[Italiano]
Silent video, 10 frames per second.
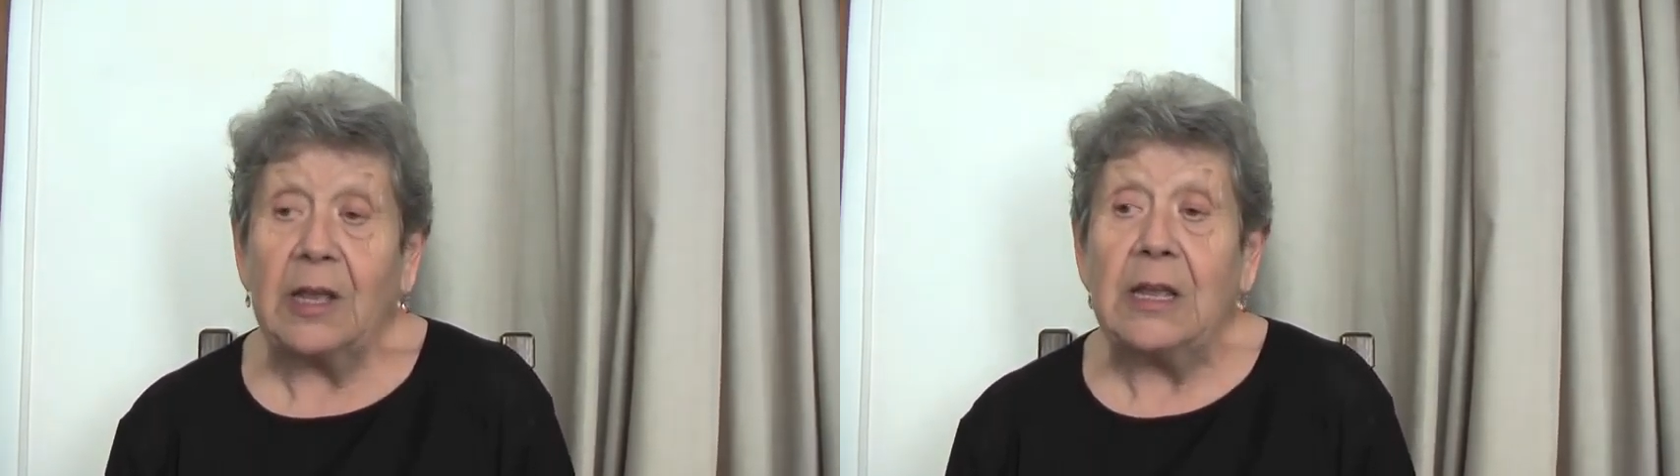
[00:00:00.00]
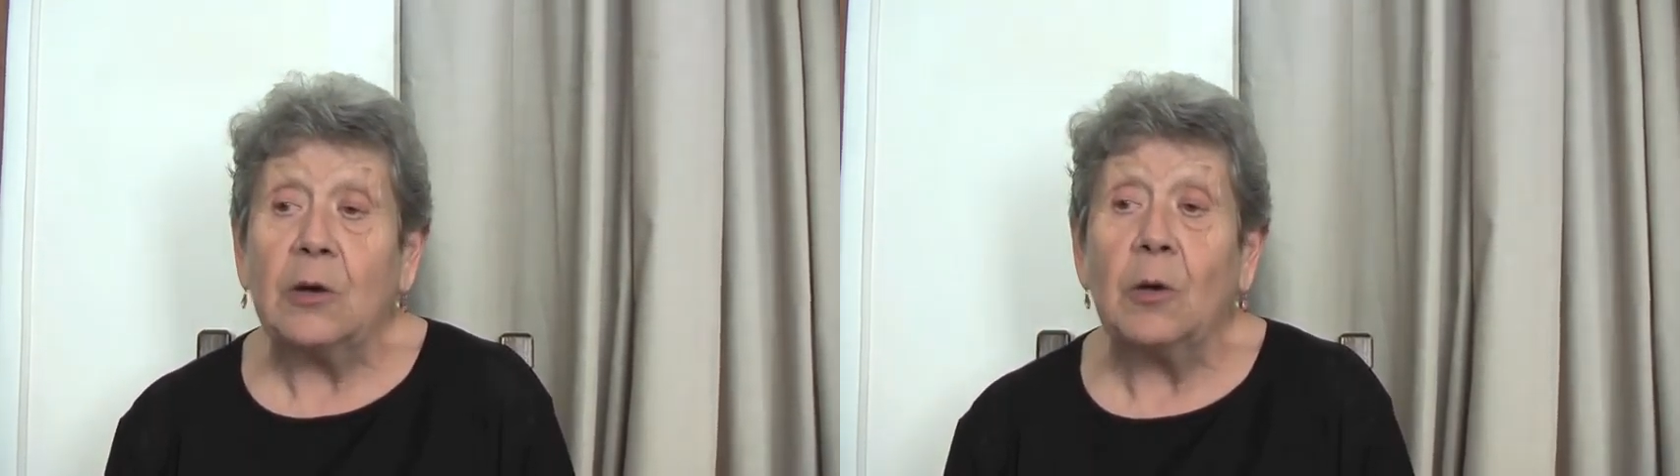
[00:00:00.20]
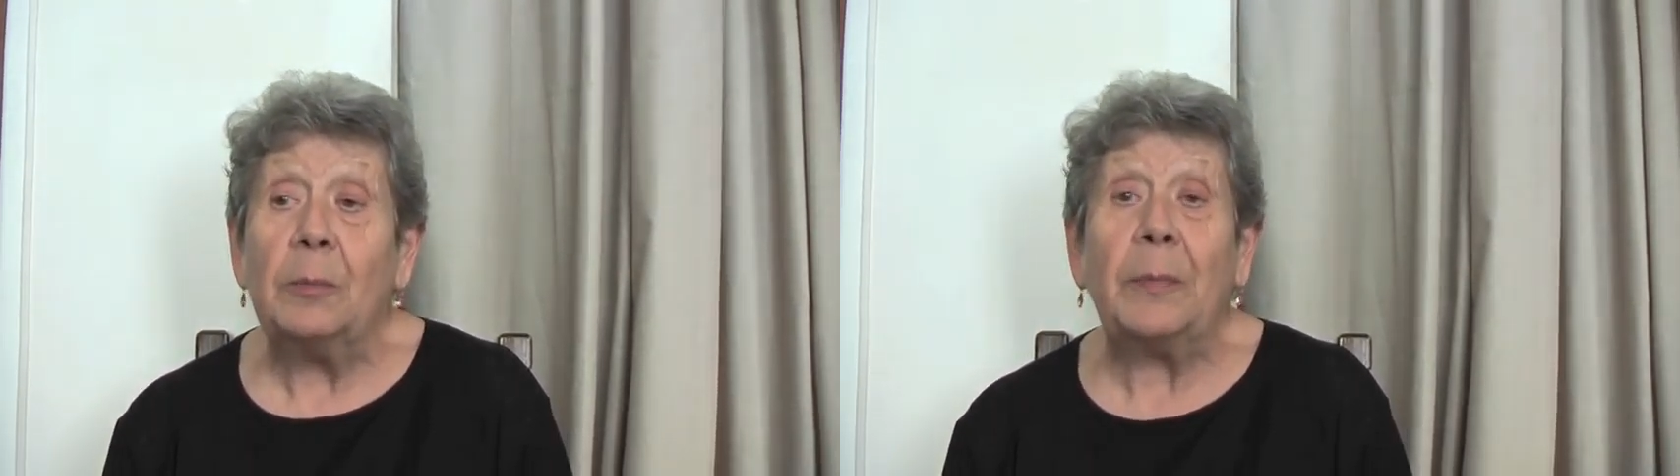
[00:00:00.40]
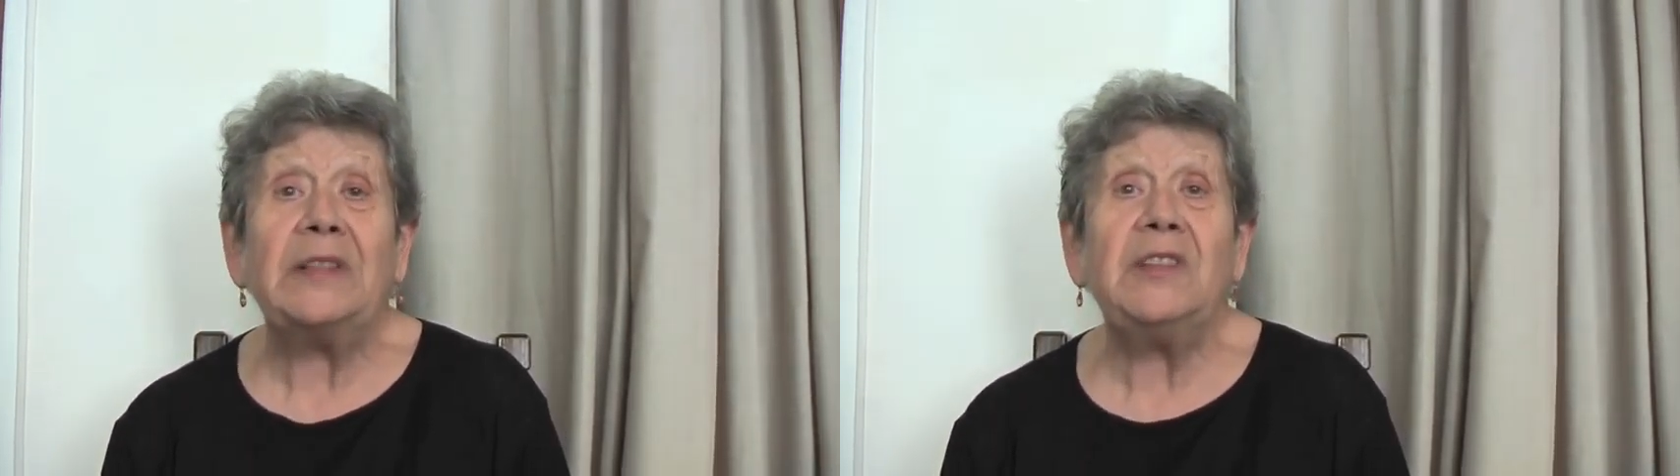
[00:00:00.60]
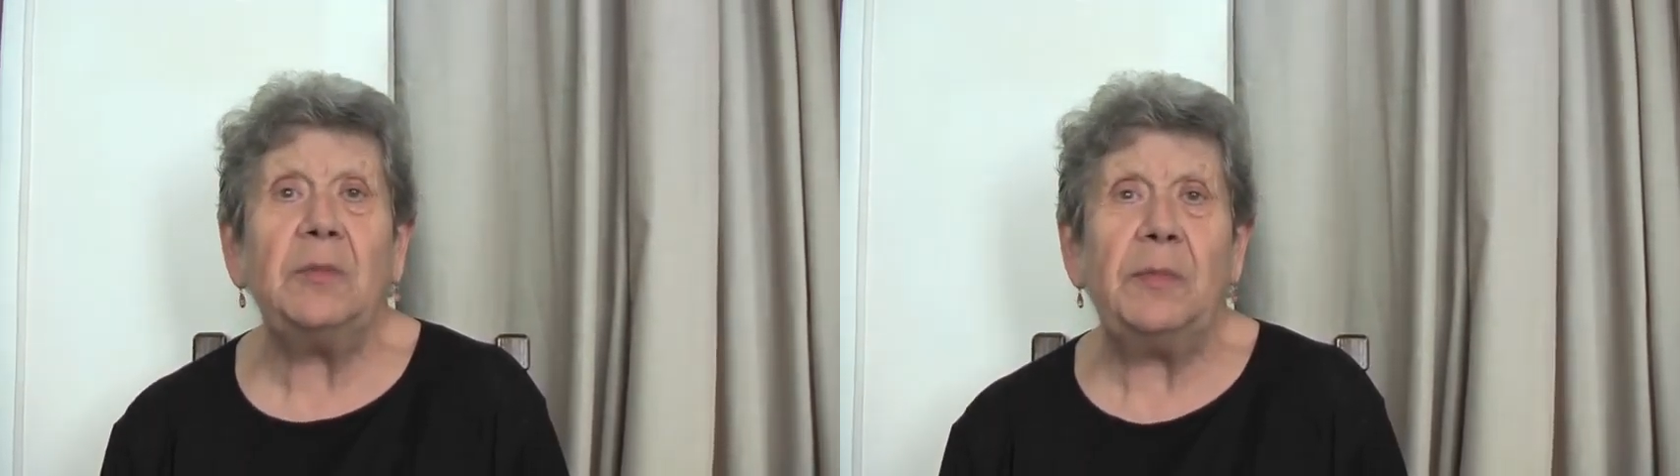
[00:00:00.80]

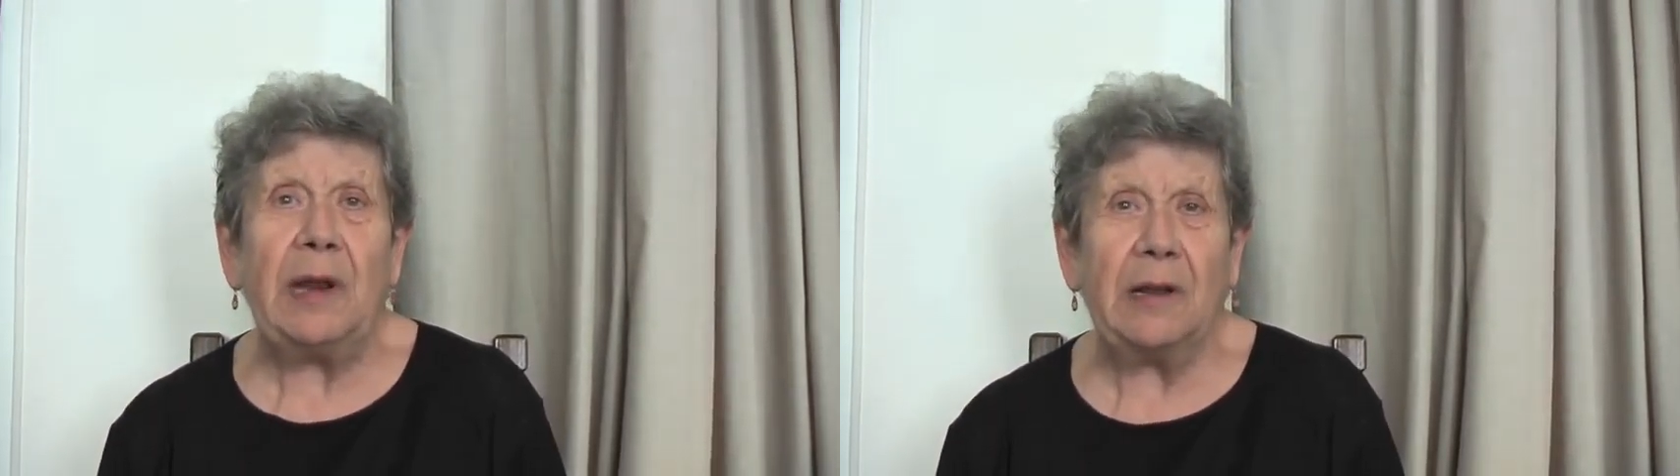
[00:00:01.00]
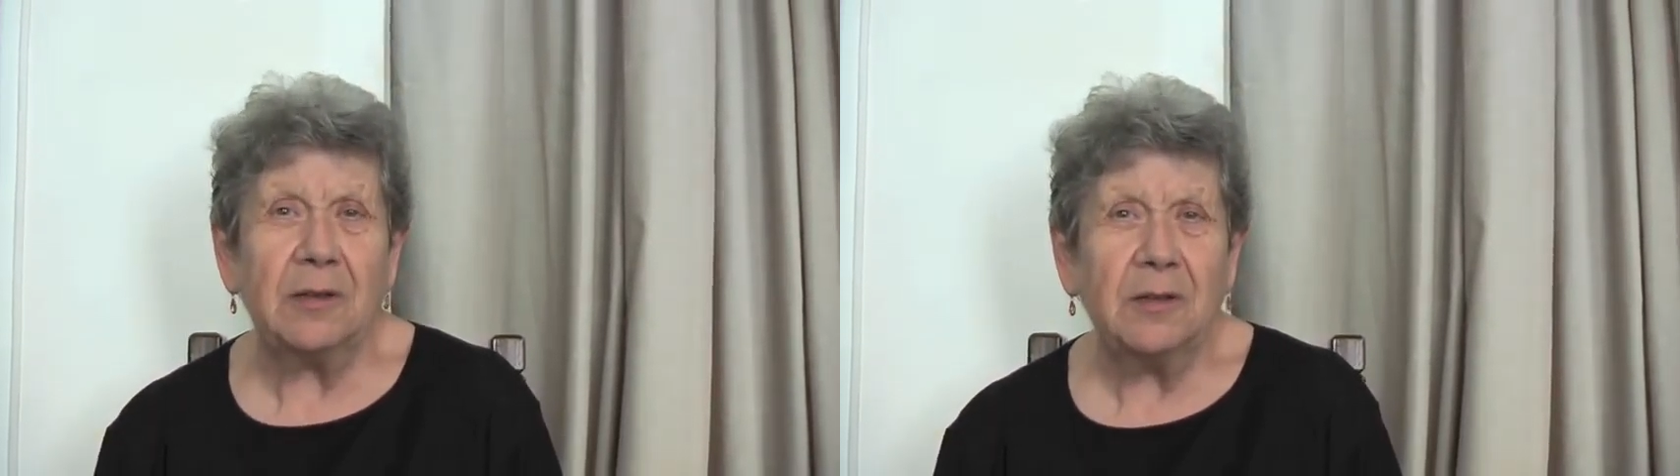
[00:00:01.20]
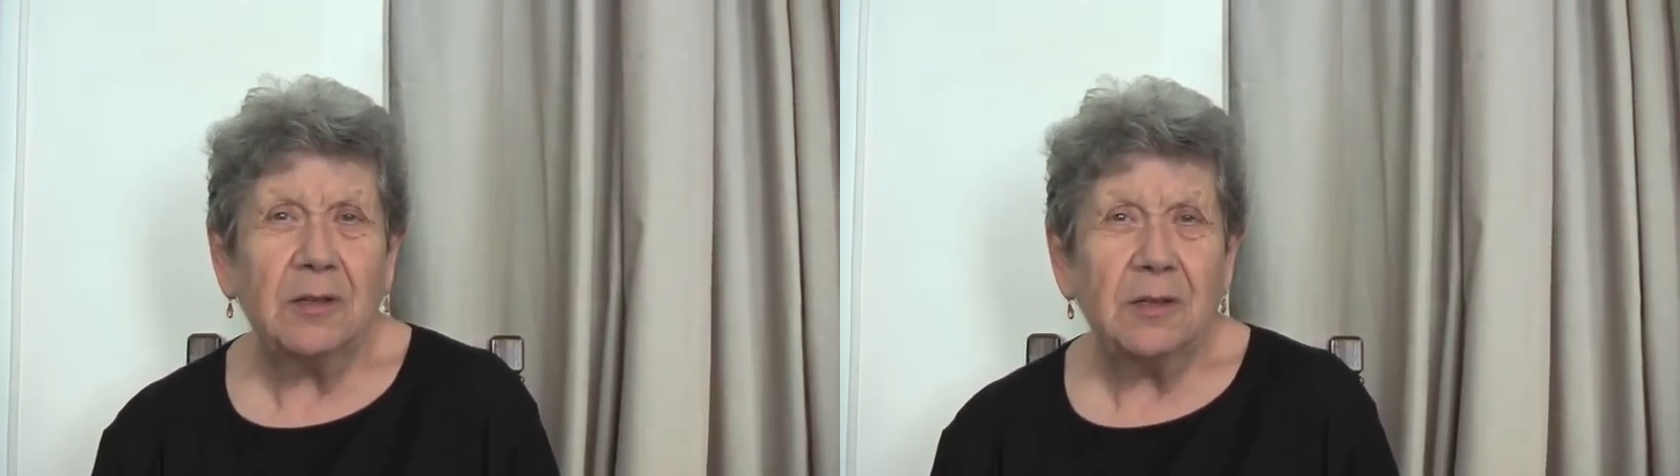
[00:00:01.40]
incompatibile